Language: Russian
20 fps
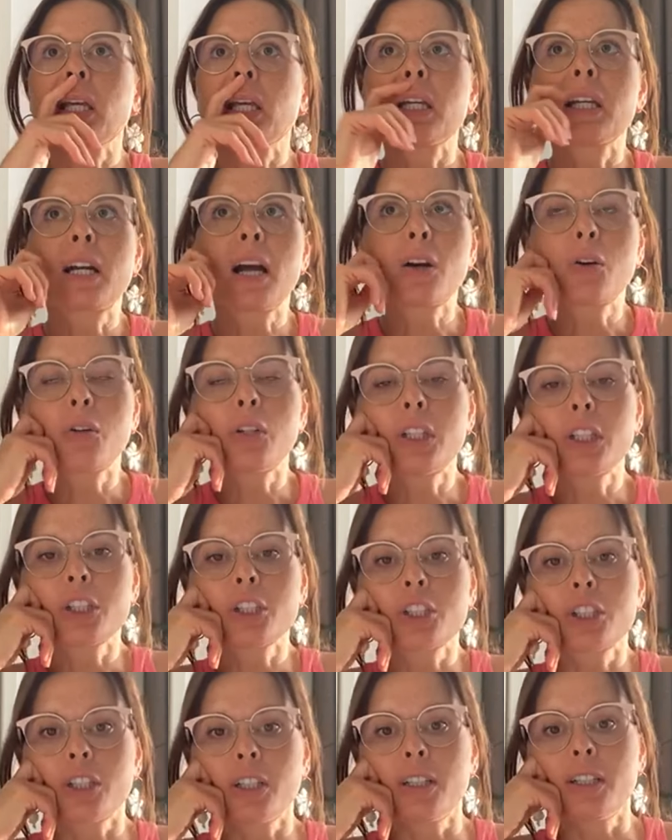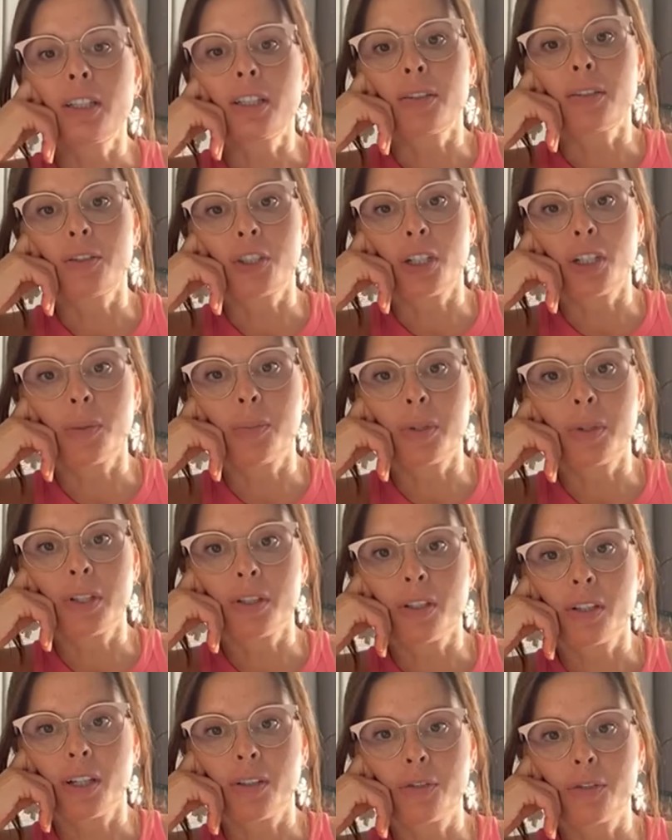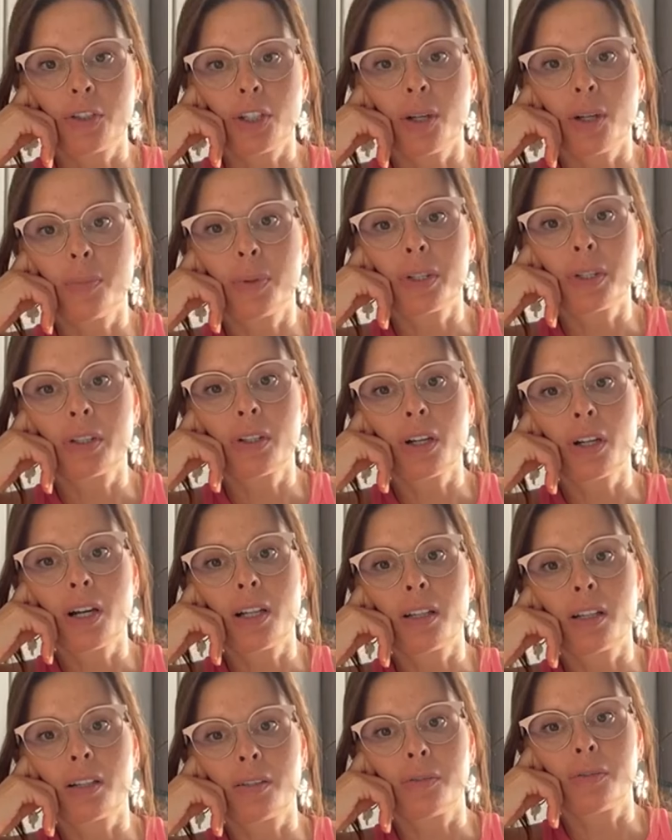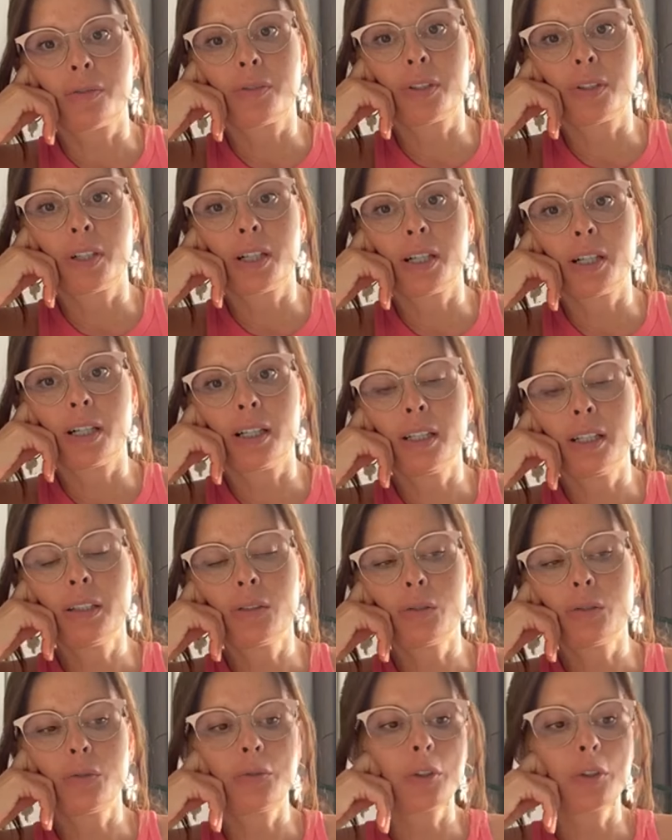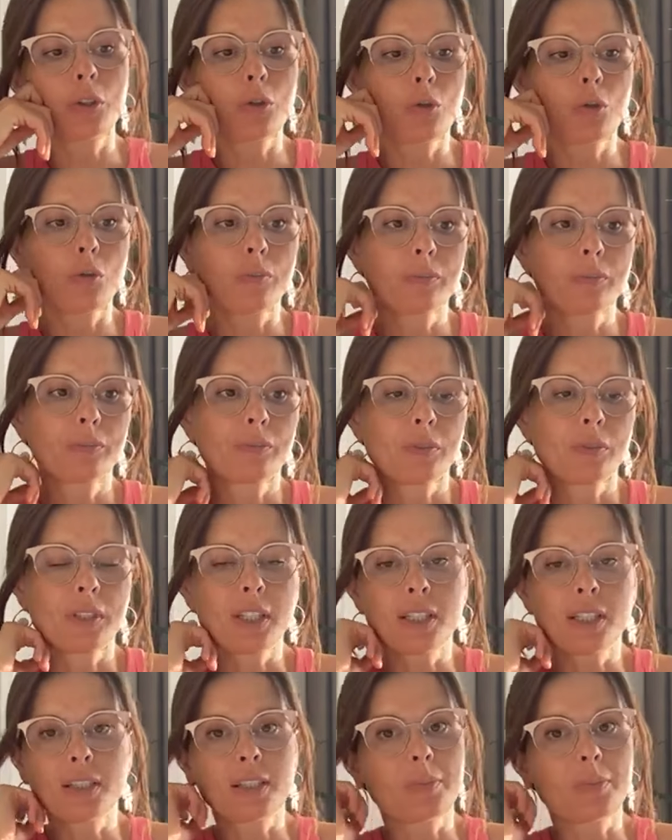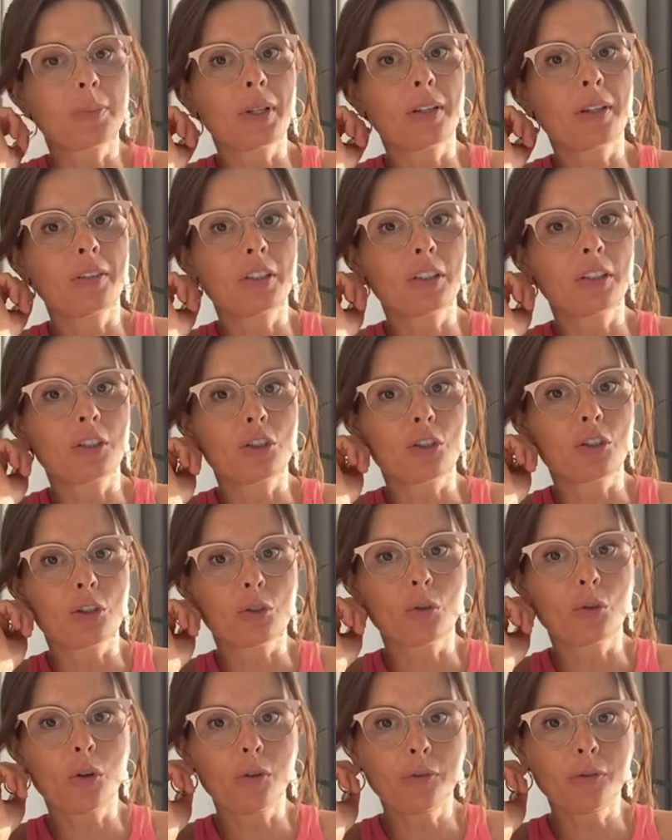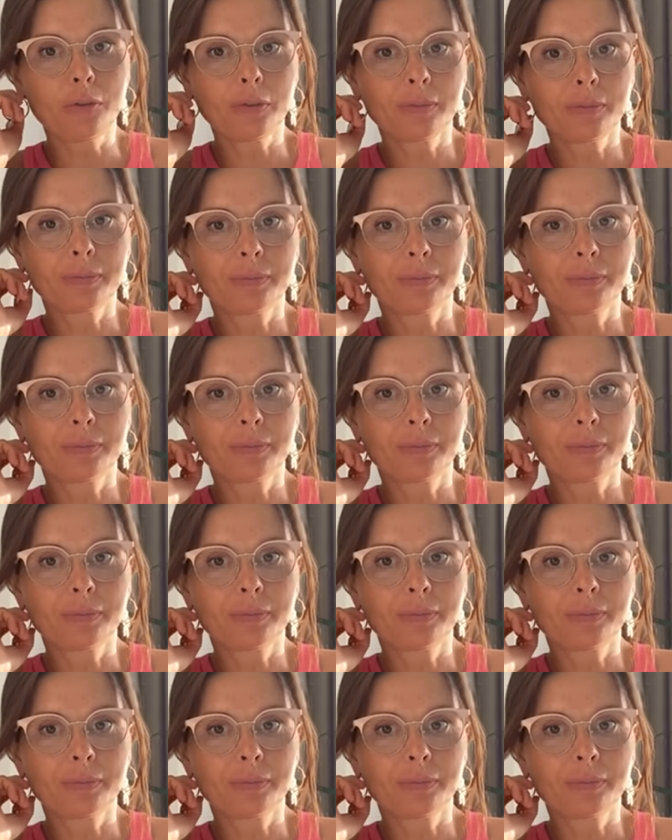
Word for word: И какое решение я вчера приняла? Я вчера поиграла в Лилу в игру 10 с половиной часов.